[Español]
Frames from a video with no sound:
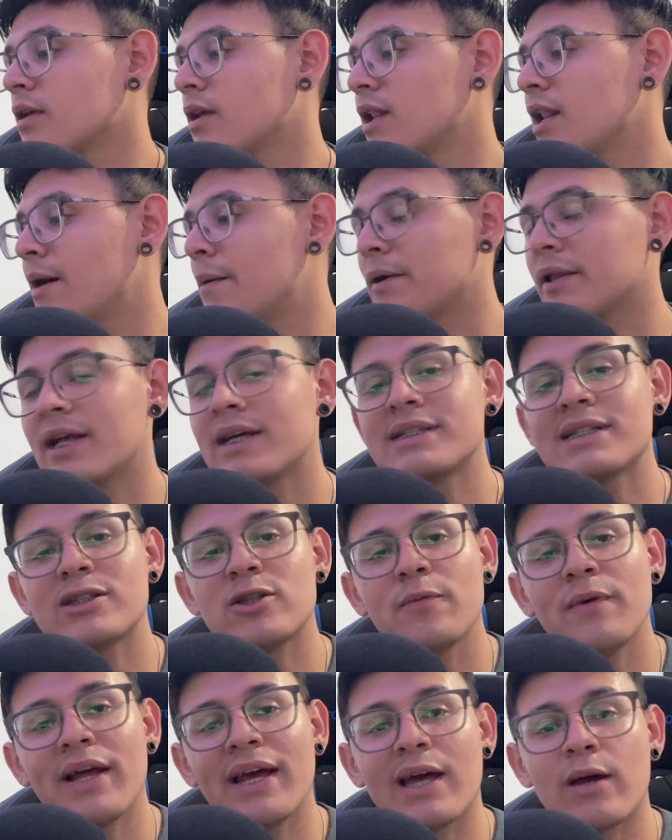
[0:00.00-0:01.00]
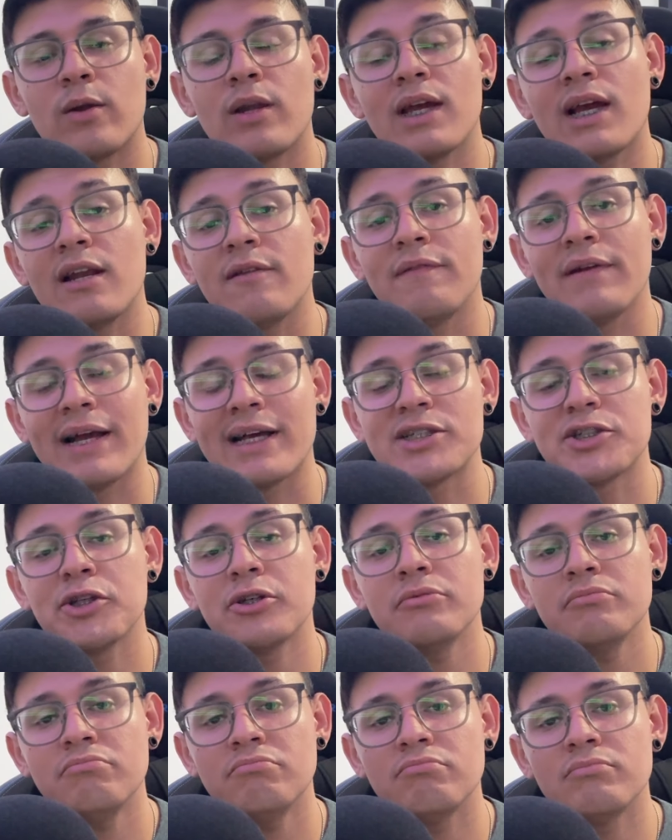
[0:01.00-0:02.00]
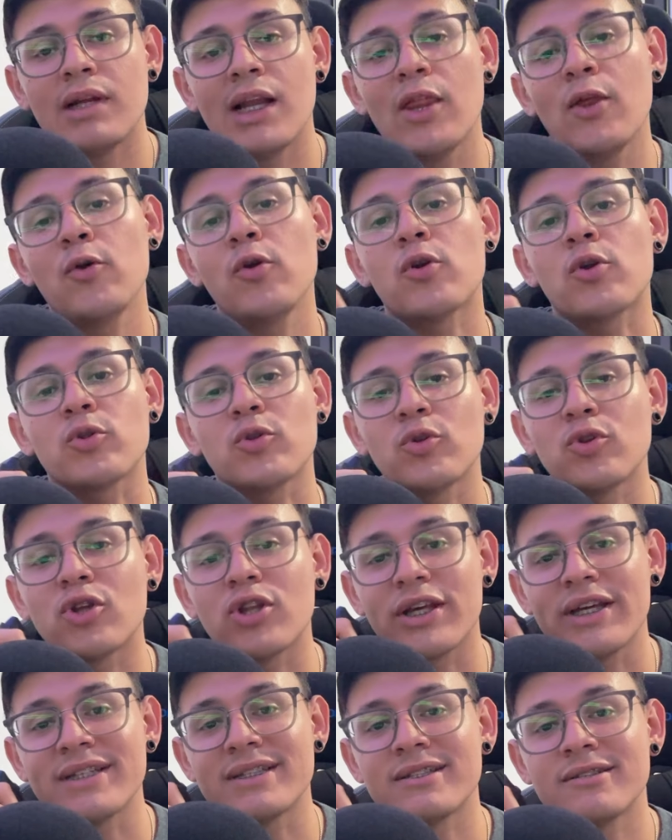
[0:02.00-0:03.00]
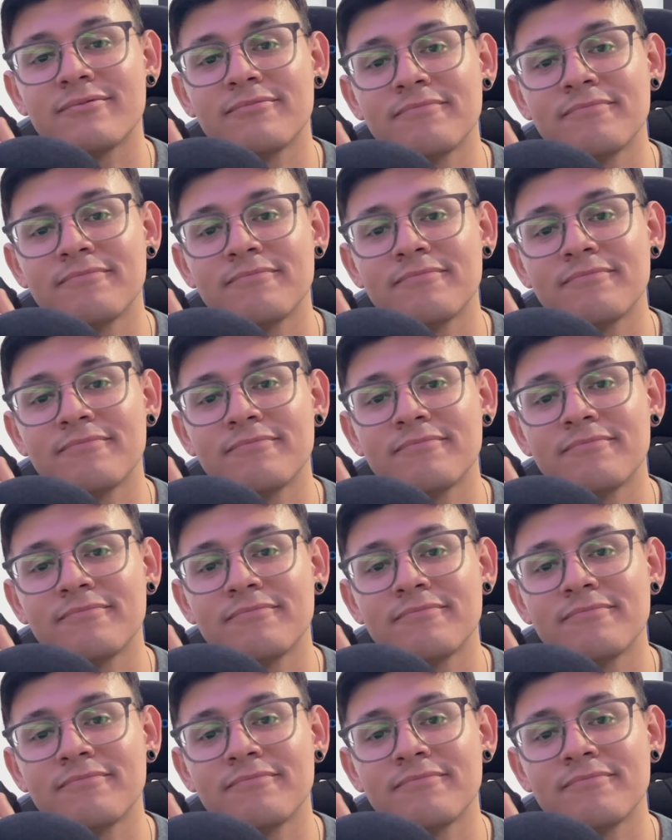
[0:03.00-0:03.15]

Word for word: La verdad es que si tuviera que dar una calificación, le doy un rotundo 10.